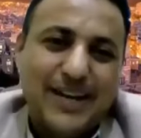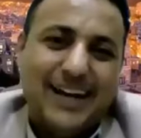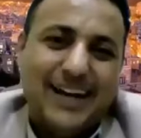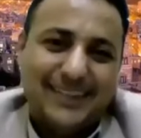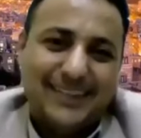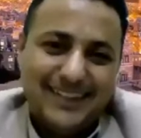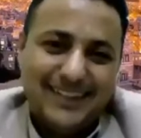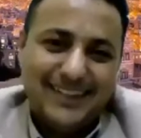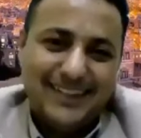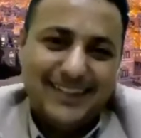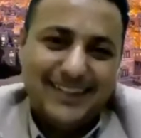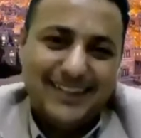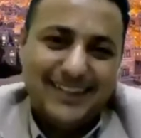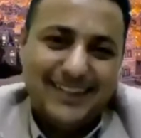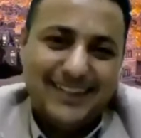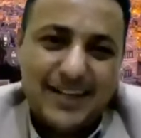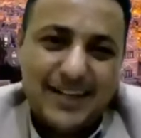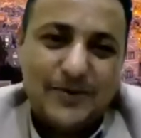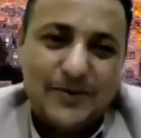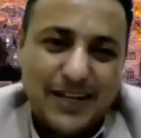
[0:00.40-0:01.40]
السلام عليكم
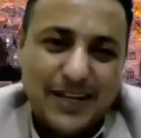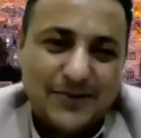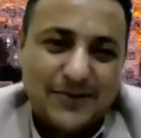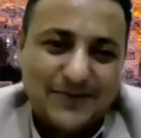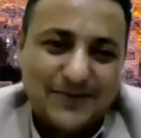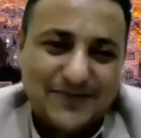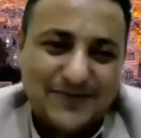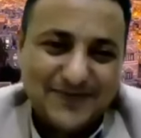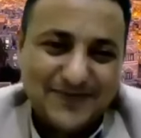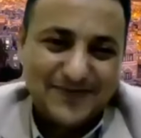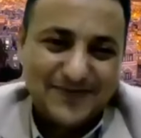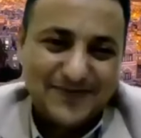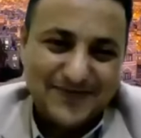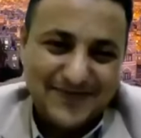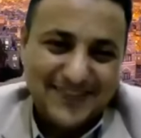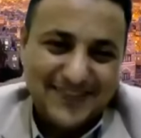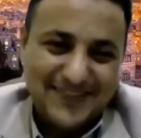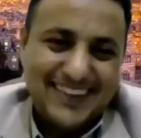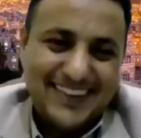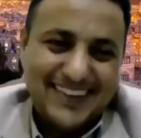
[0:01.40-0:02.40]

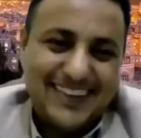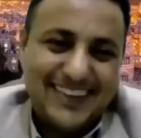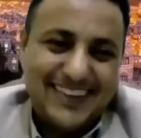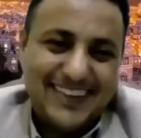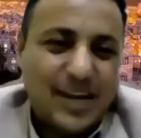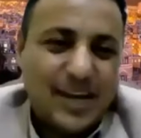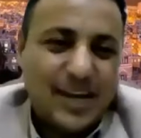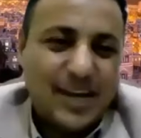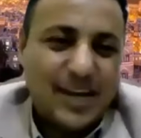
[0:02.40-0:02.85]
Thank you so much.